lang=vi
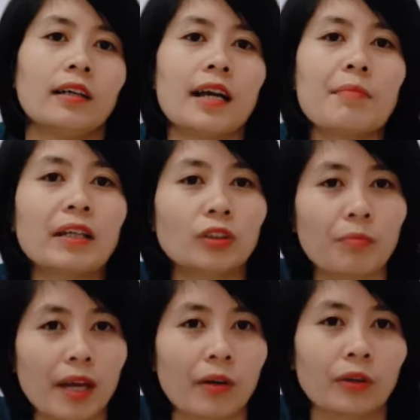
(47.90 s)
gây bệnh
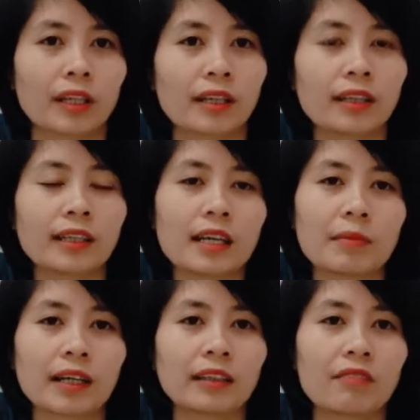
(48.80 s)
cho mèo thế nên khi
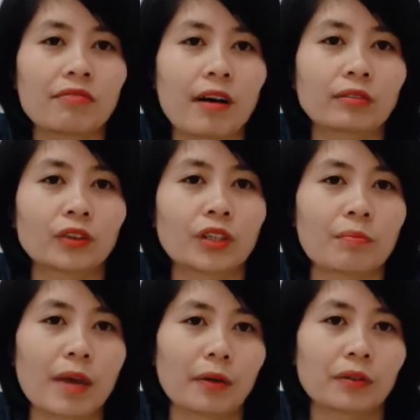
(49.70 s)
mà đã tiêm phòng rồi thì
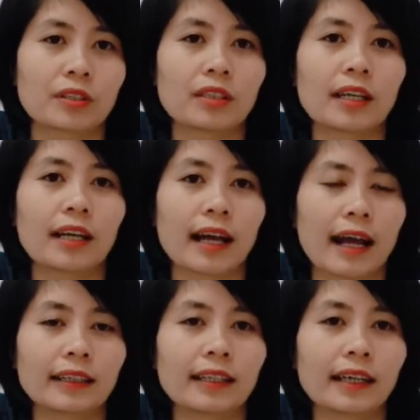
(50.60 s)
mèo có sức đề
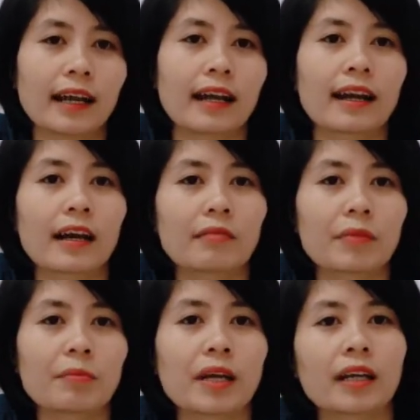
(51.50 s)
kháng thì cái khả năng
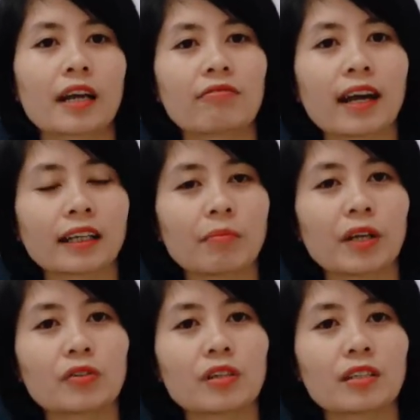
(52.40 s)
bị bệnh kế phát các
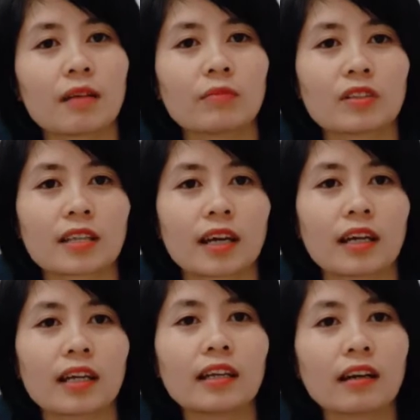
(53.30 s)
bệnh truyền nhiễm nó sẽ
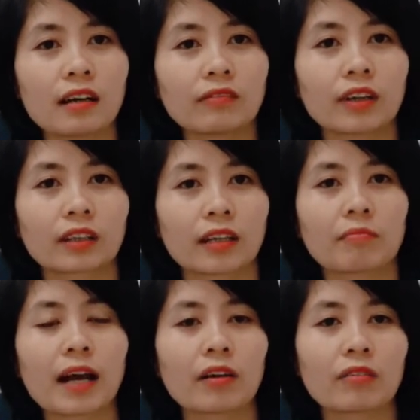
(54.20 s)
ít hơn và tính
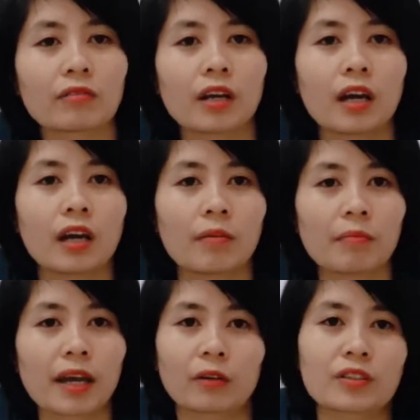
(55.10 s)
mạng con
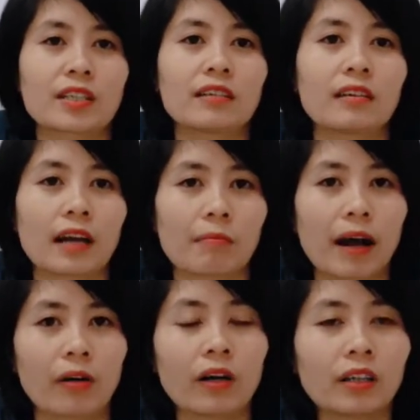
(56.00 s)
mèo nó sẽ được đảm
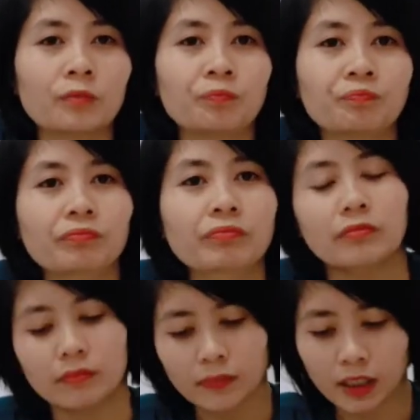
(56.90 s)
bảo hơn
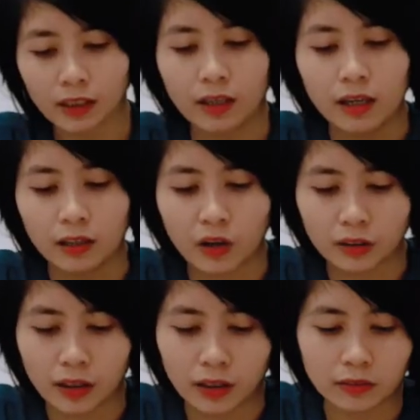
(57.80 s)

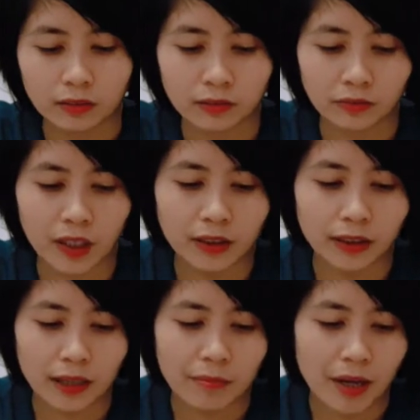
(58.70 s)
còn uh, với
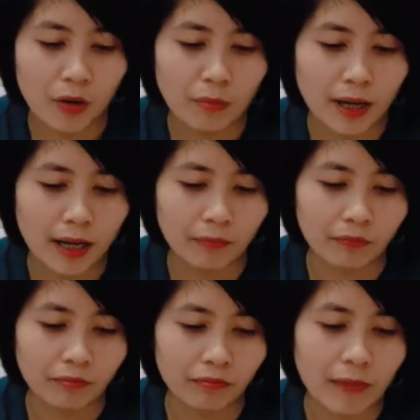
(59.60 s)
những cái mèo mà
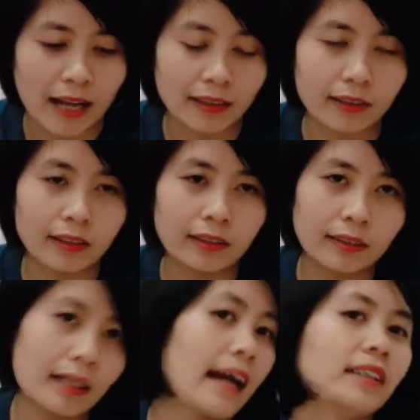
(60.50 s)
bạn
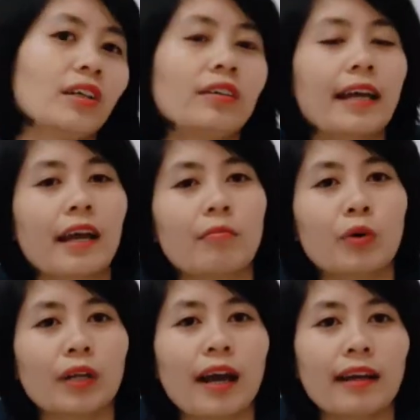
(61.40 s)
đã cho đẻ
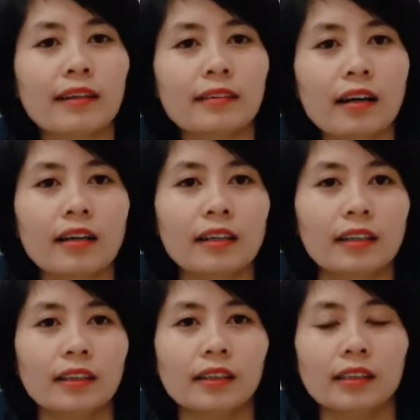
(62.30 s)
một hai lứa
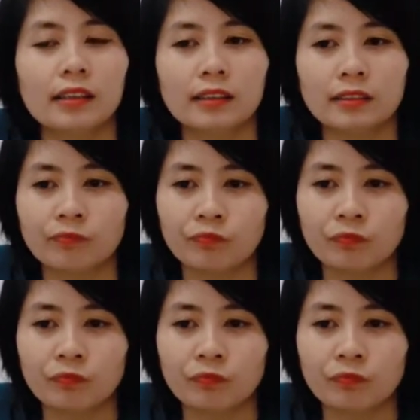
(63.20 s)
uh,